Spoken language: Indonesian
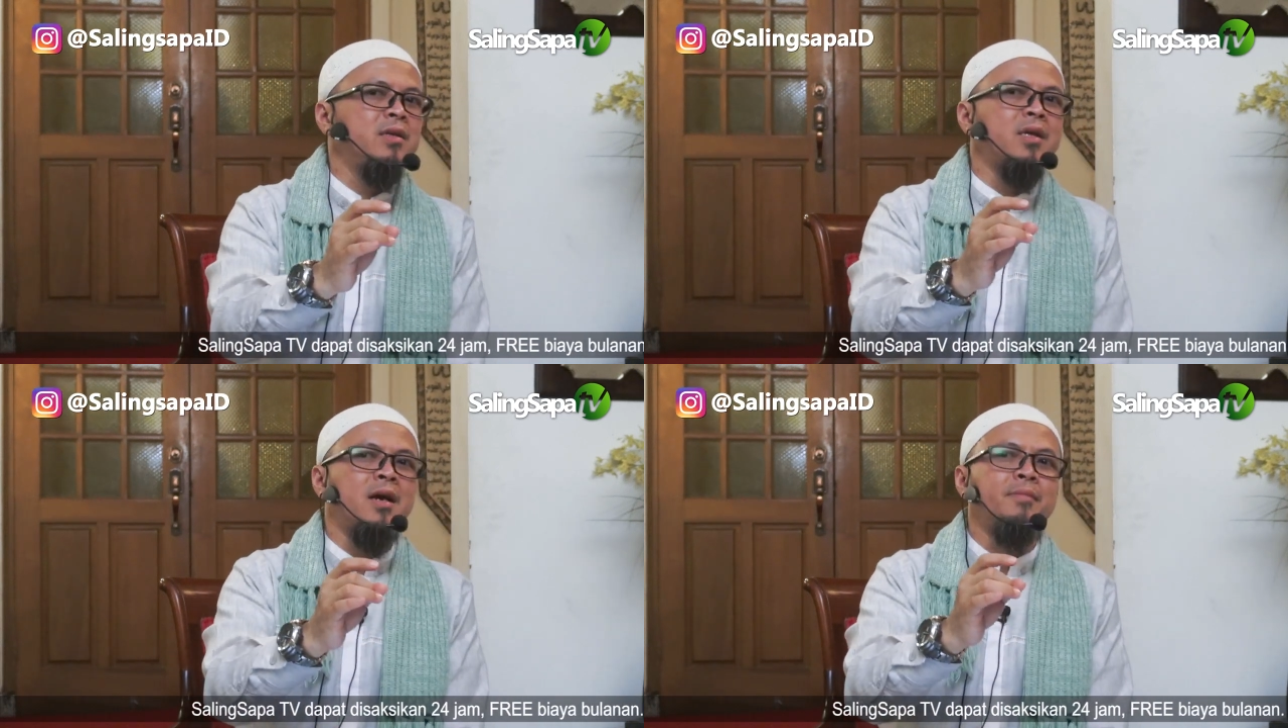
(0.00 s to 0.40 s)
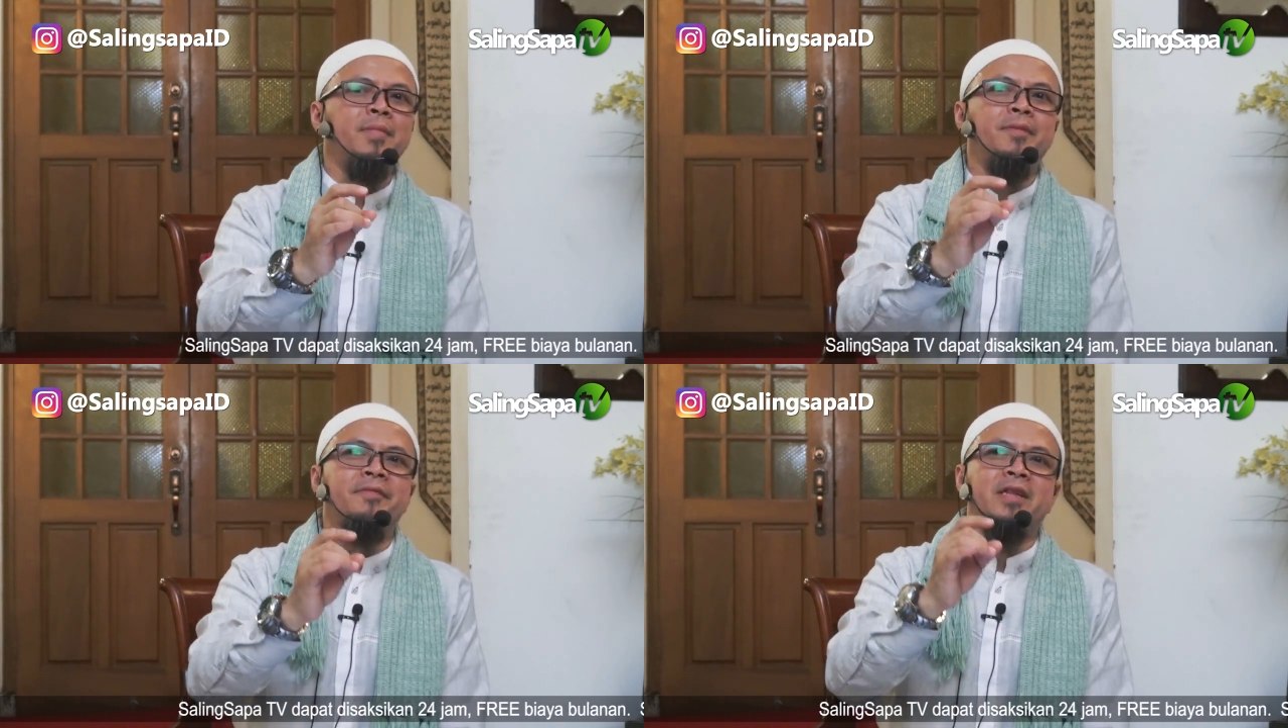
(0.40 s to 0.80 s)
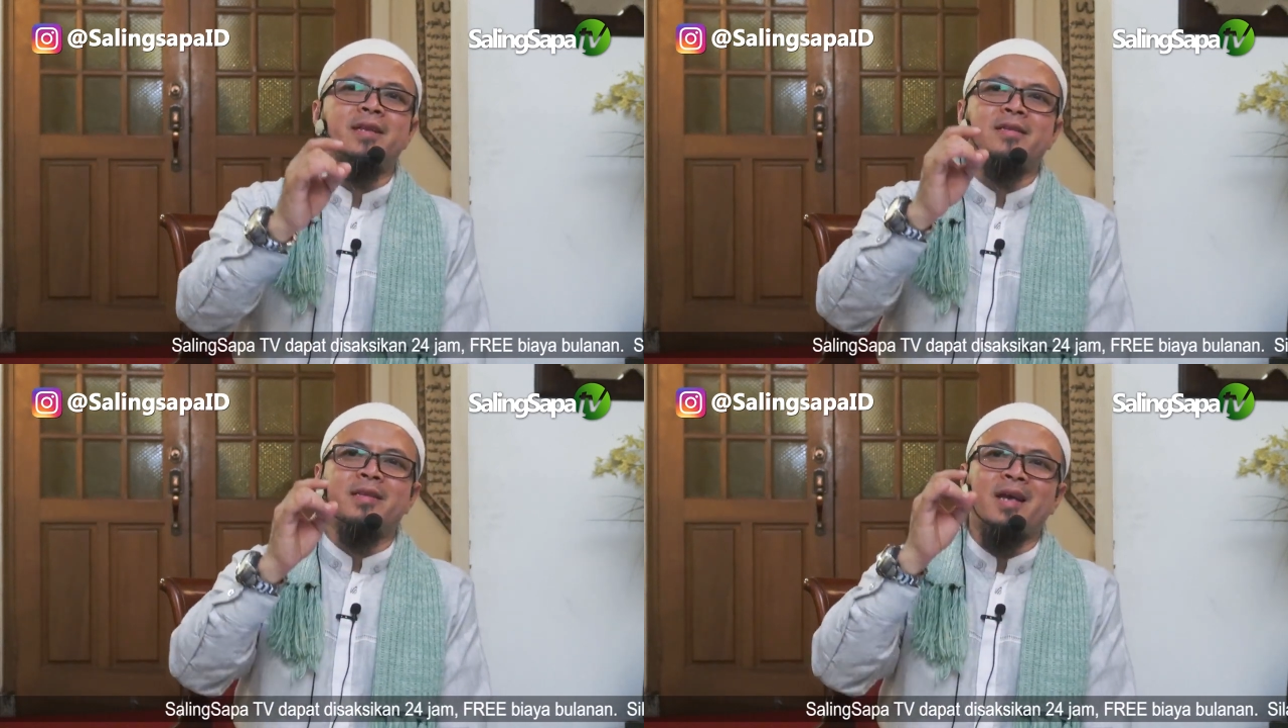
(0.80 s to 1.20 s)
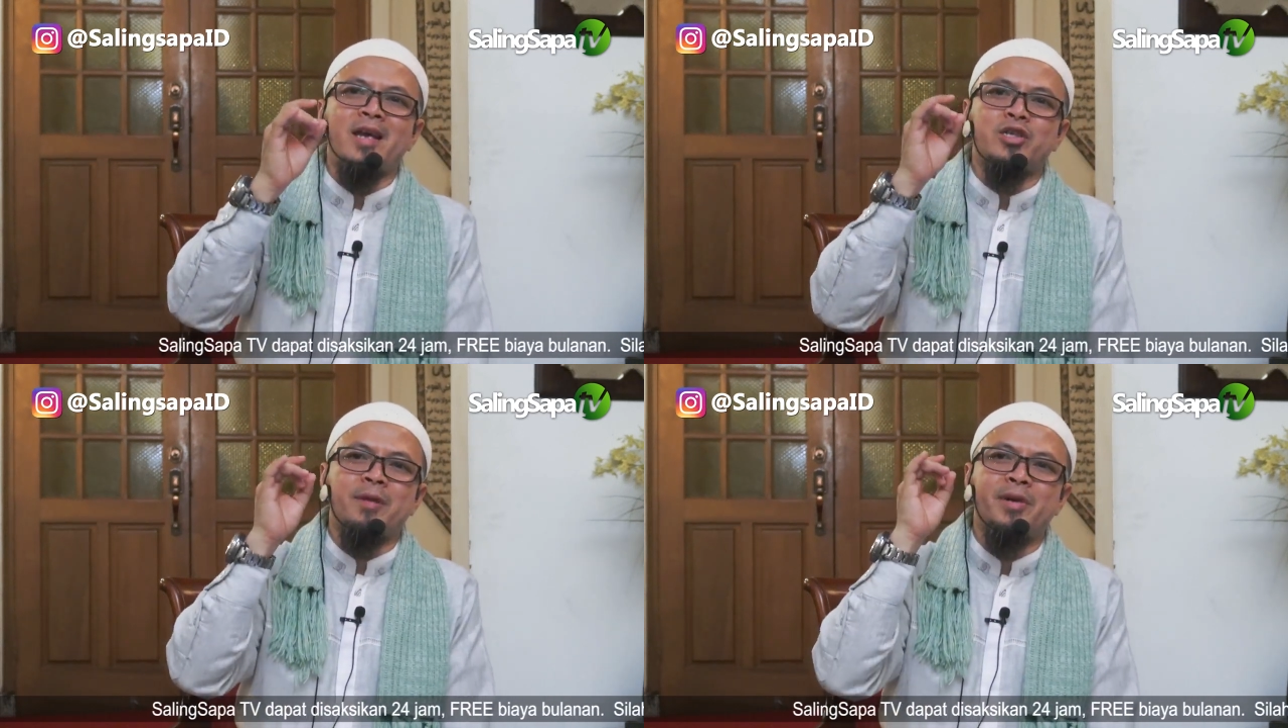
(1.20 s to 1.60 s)
Yang memfitnah Siti
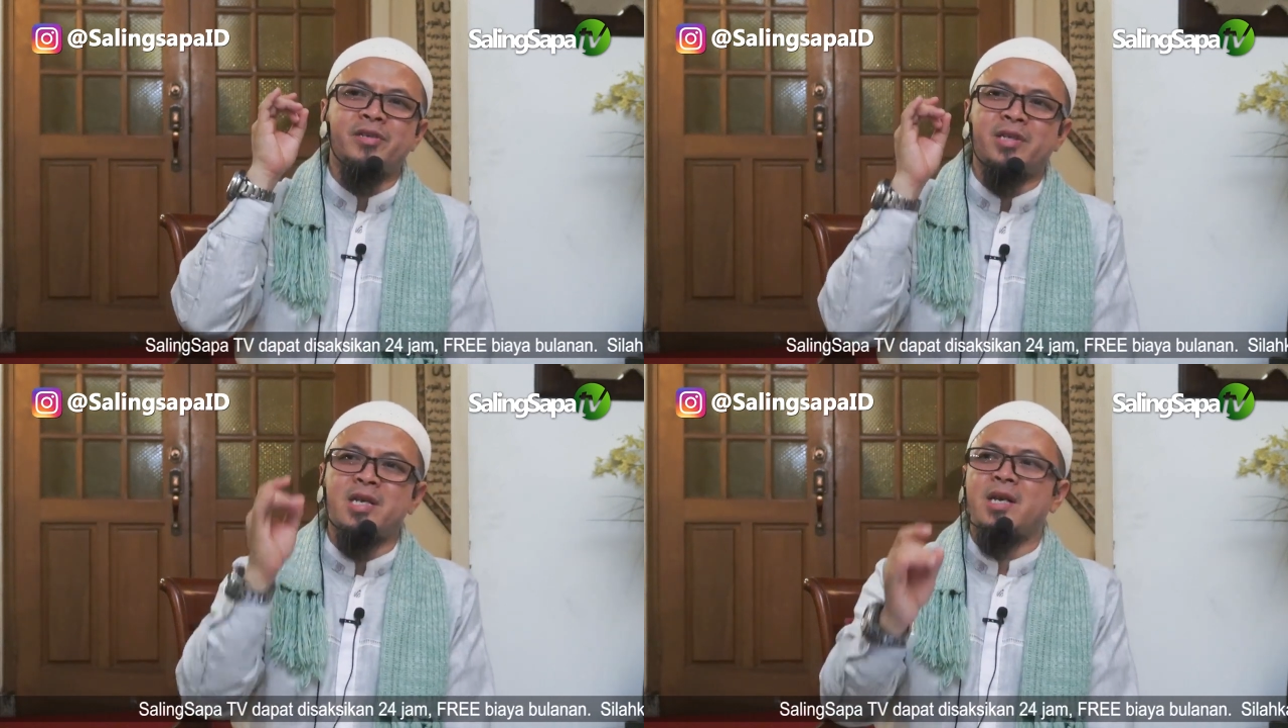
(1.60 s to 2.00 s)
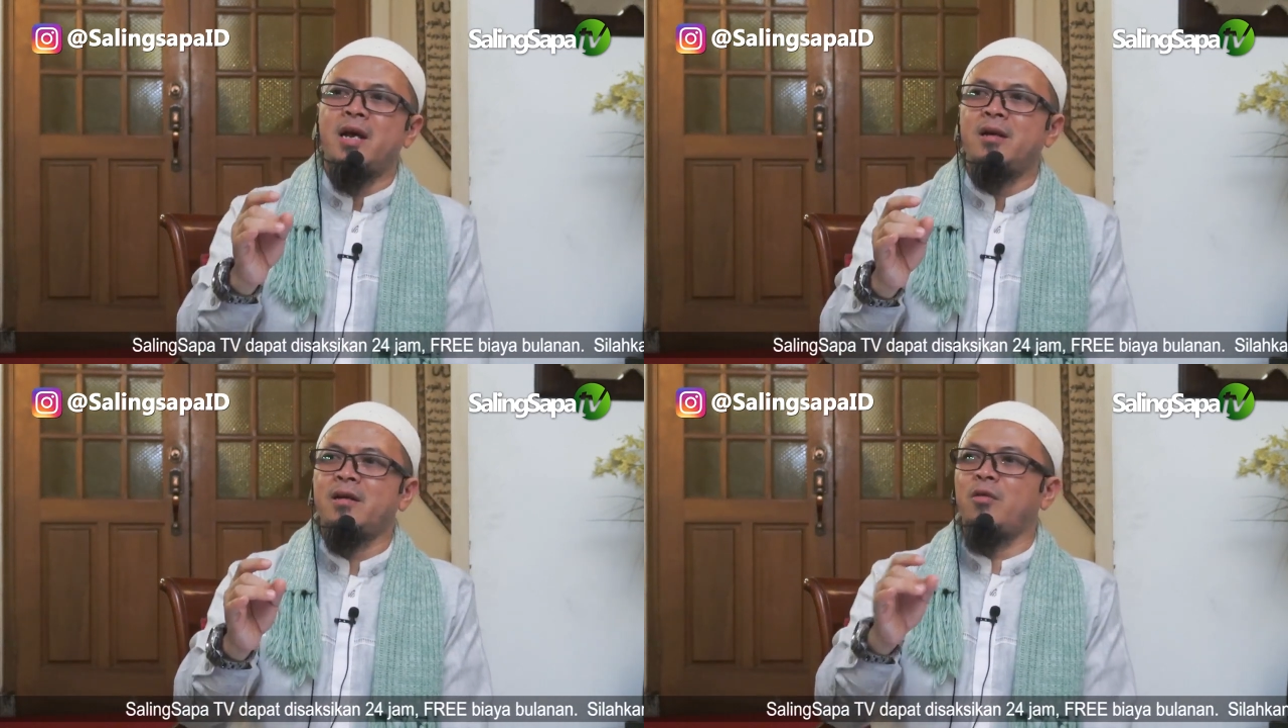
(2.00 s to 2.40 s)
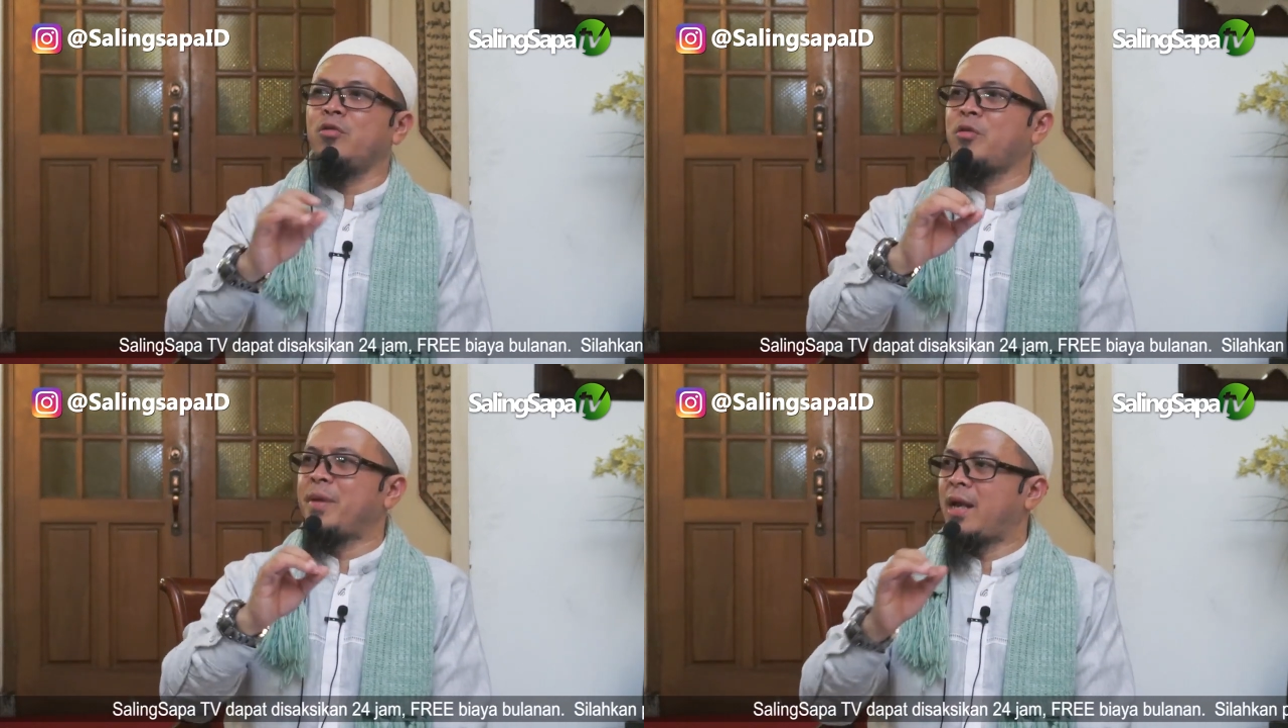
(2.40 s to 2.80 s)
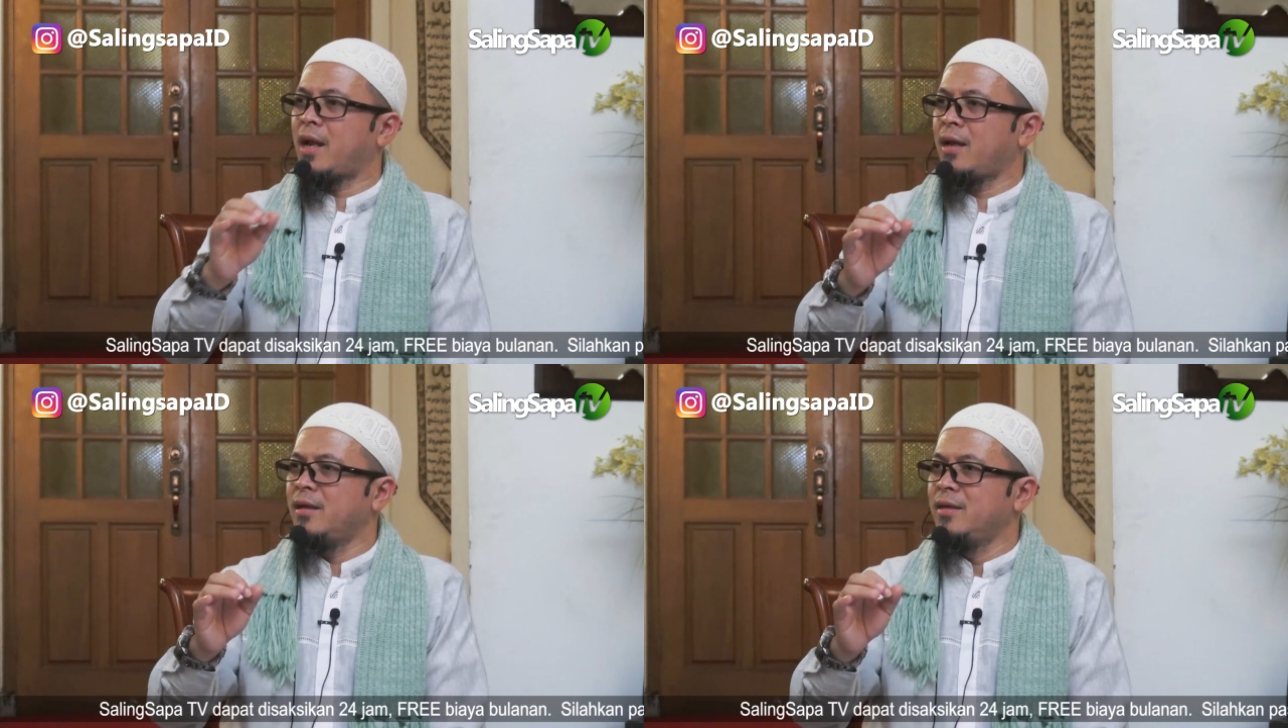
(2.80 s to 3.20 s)
Aisyah berzina, na'udzubillah.